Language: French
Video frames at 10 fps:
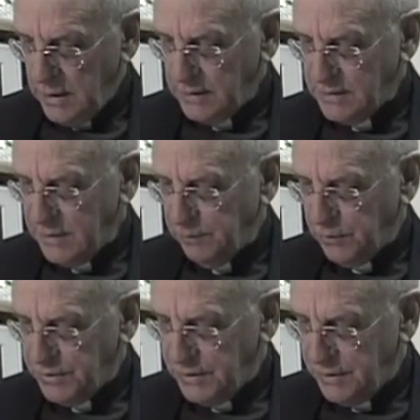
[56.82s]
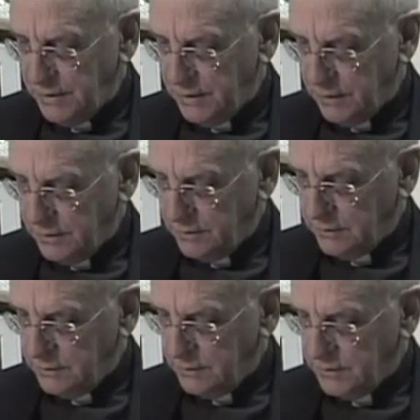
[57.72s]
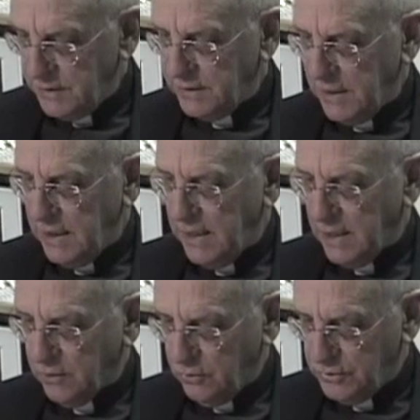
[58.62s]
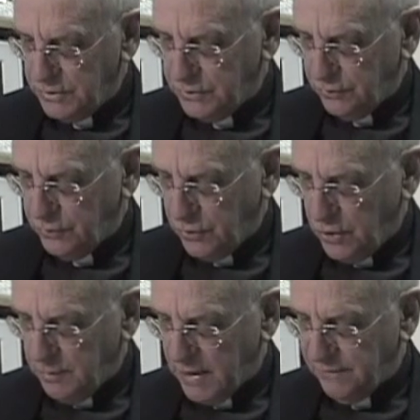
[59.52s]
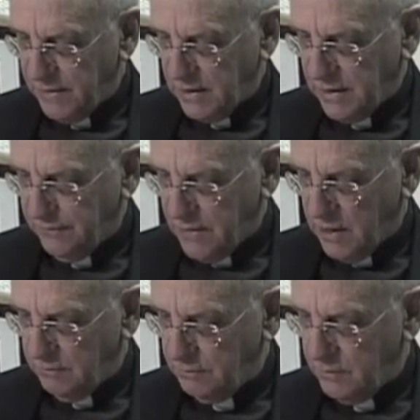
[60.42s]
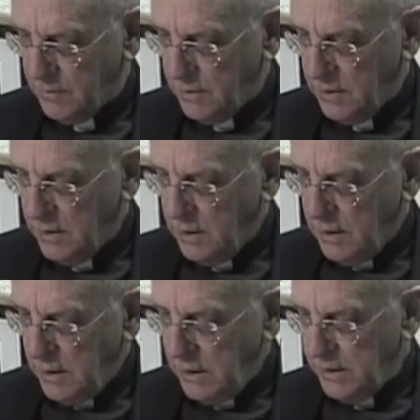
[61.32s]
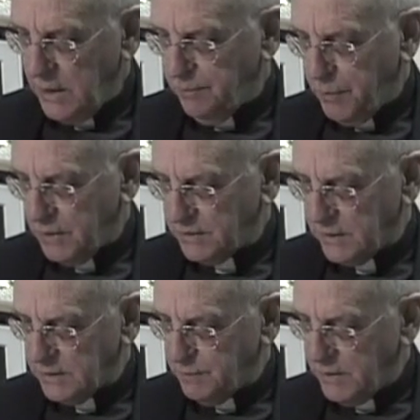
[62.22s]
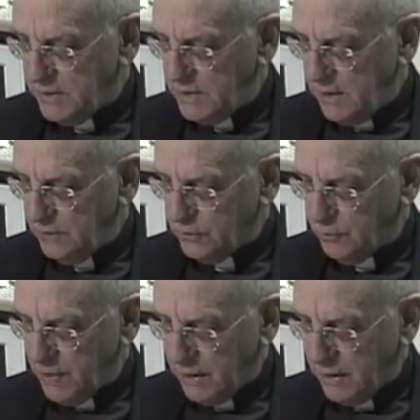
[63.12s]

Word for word: Les disciples dirent, Si telle est la condition de l'homme envers la femme, il n'est pas expédient de se